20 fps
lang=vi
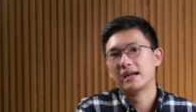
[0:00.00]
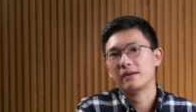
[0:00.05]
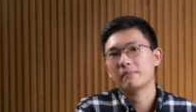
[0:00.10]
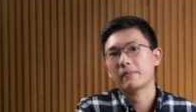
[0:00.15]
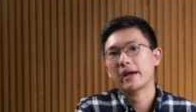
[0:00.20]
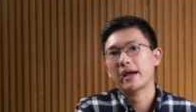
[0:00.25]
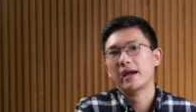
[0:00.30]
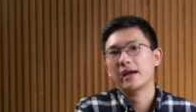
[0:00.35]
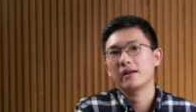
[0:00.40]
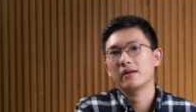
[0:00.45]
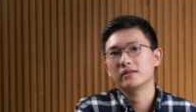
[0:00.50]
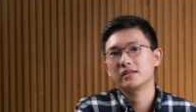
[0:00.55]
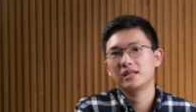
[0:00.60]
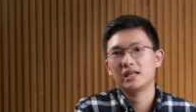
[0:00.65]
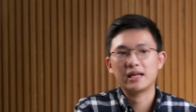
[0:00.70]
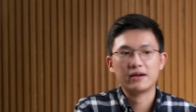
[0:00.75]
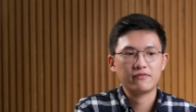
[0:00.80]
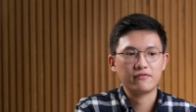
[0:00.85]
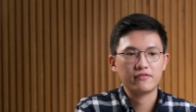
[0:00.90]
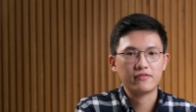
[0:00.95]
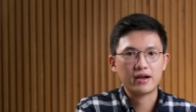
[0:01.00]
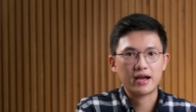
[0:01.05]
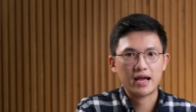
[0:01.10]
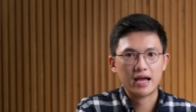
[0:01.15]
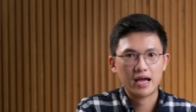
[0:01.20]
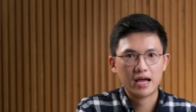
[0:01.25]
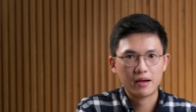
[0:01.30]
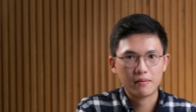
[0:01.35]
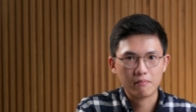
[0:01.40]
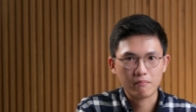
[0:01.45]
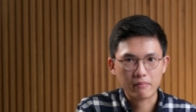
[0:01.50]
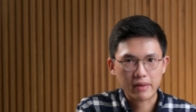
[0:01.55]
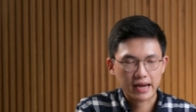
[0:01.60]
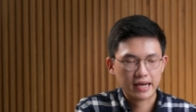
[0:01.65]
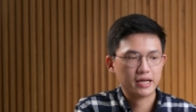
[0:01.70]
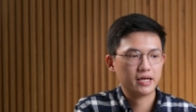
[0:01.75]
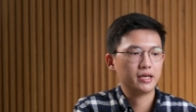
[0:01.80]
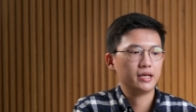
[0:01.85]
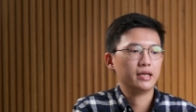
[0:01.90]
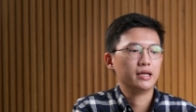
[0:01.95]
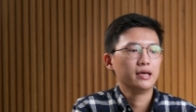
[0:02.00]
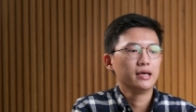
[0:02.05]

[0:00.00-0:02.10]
năm nay đó chính là về màn hình